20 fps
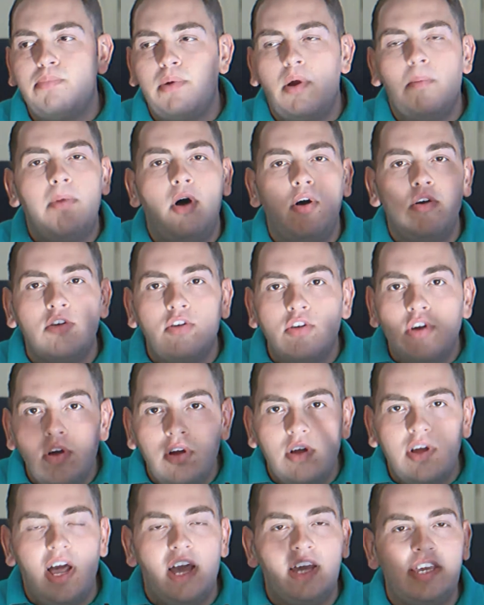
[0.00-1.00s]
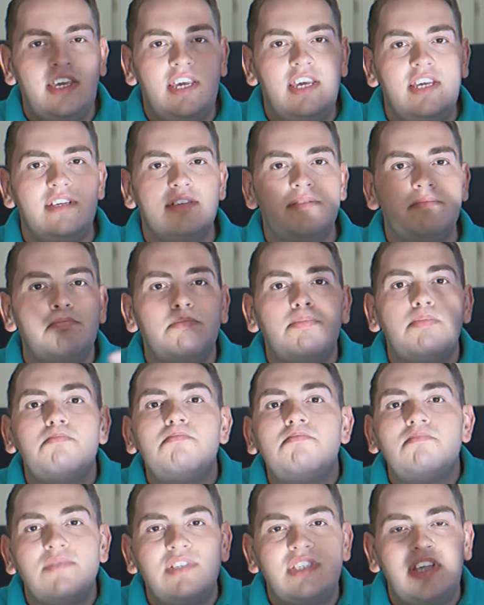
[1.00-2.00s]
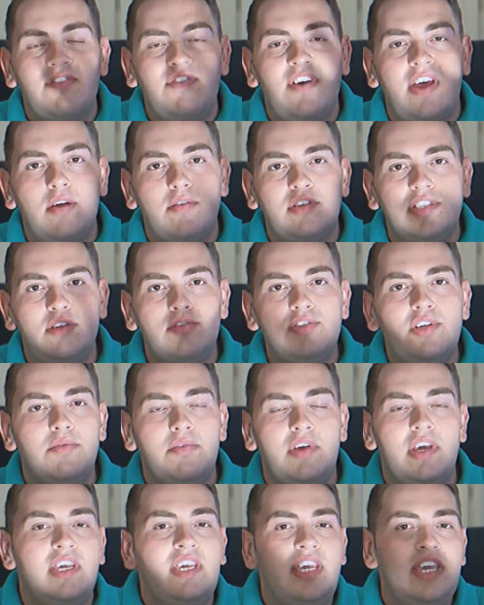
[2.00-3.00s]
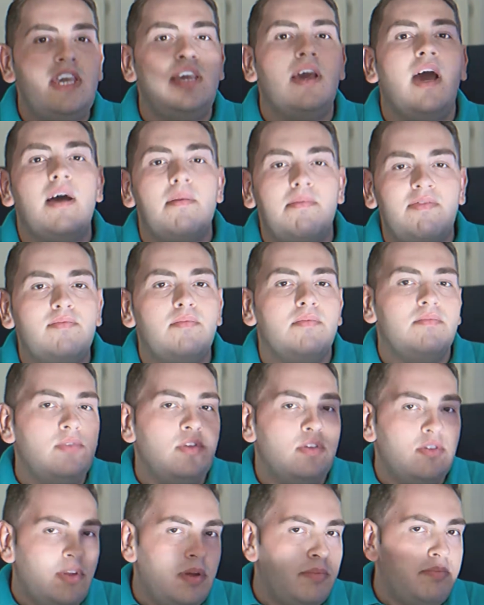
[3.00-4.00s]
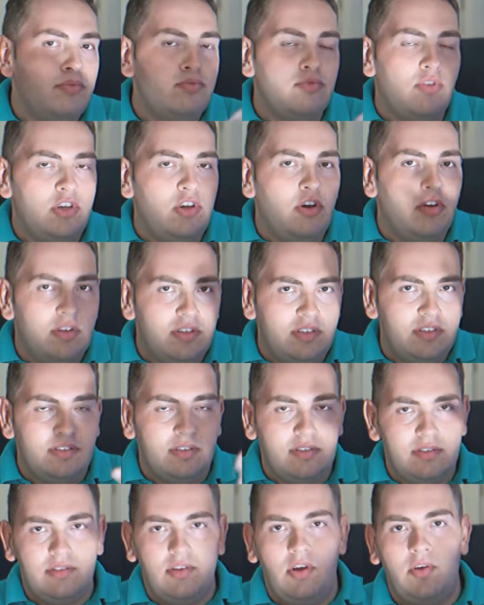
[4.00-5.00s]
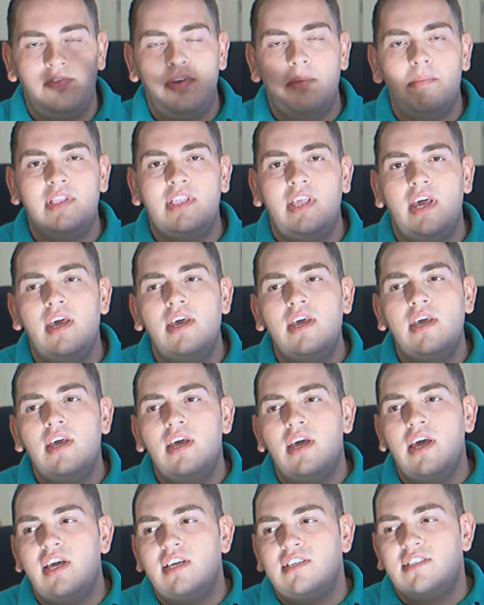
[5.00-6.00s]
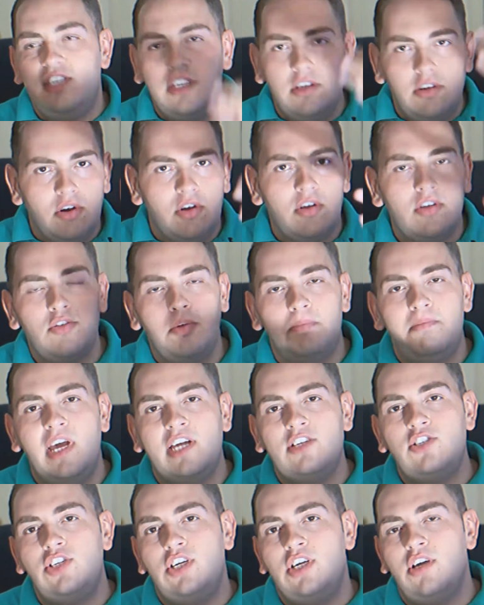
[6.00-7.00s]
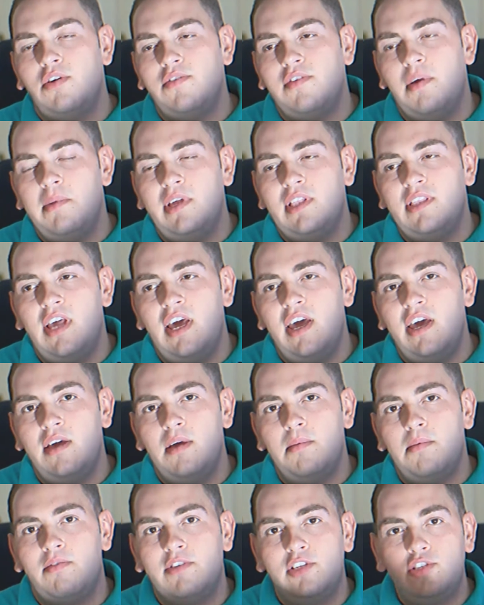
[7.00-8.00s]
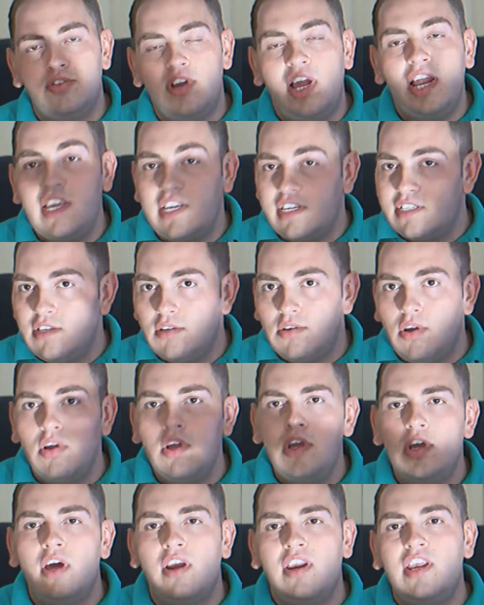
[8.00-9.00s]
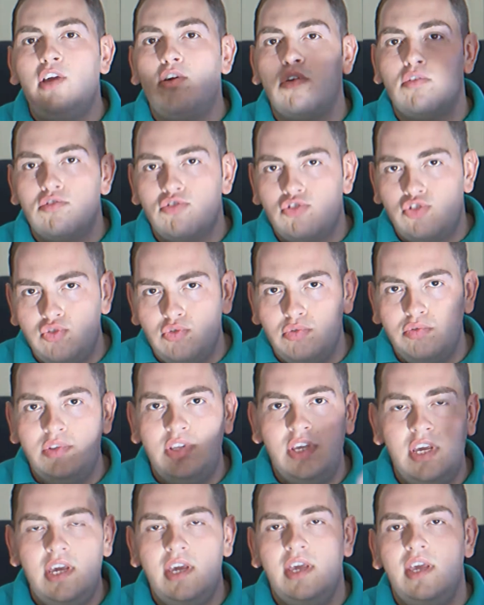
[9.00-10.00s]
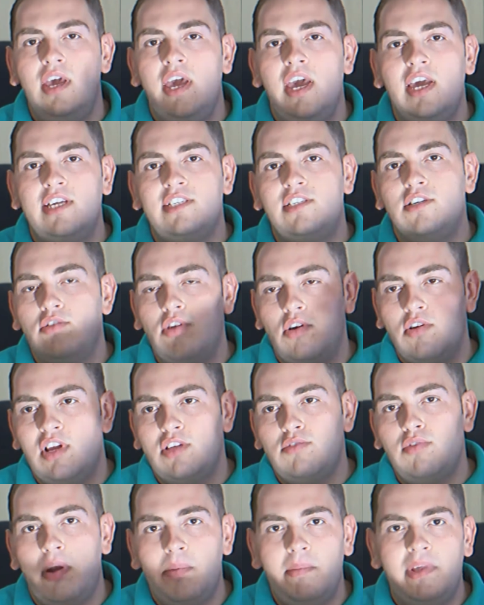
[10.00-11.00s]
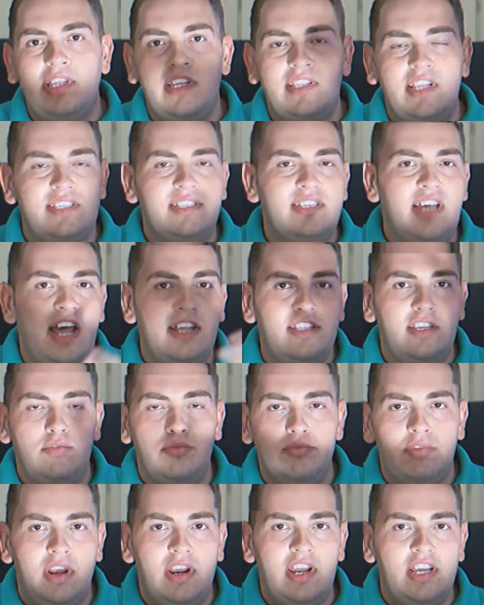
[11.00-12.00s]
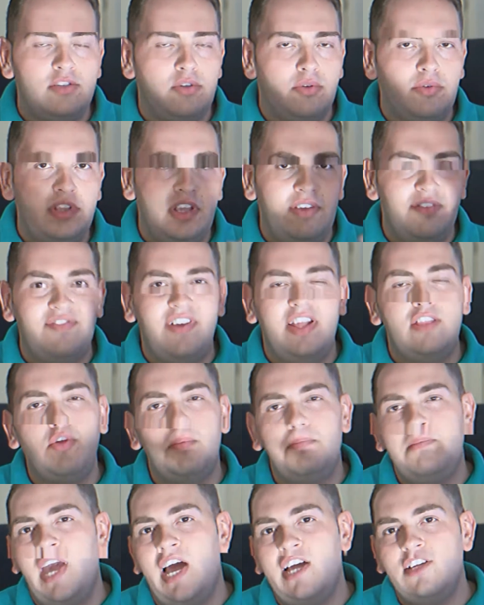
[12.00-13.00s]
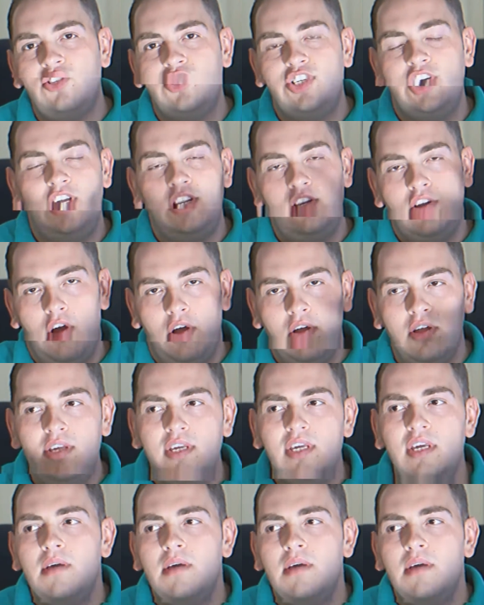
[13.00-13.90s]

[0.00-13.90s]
propongo a chi sa fare queste cose qui, chi appunto io mm, ovviamente eh, esigo doppiaggi ovviamente eh, professionali che siano riconosciuti e che siano naturalmente tassati tutto il resto, quindi fan doppiaggi no,